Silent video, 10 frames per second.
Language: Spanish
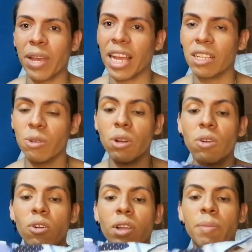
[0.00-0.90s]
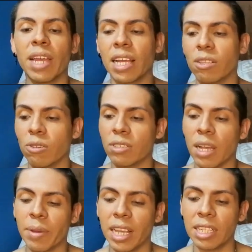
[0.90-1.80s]
Me encantó el color y me encantó.
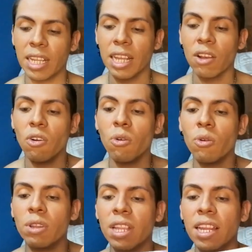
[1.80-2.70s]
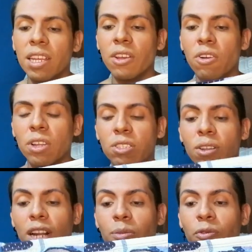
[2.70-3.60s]
Saben que tengo un delirio con
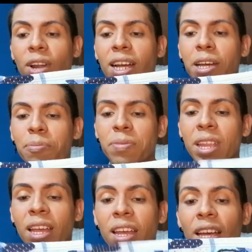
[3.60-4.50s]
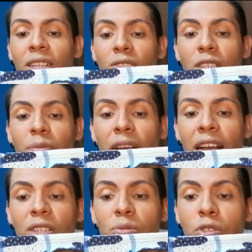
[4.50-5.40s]
esto del camuflaje. Entonces me
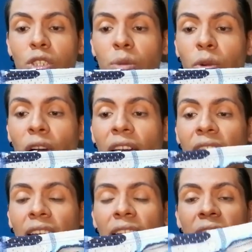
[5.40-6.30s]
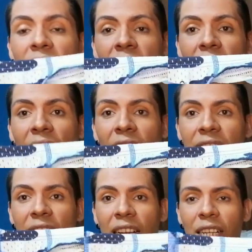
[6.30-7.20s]
encantó muchísimo que
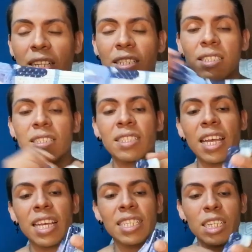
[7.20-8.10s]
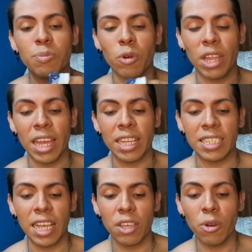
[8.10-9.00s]
es de este tipo de
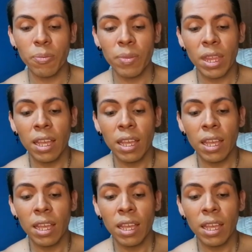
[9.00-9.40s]
diseño.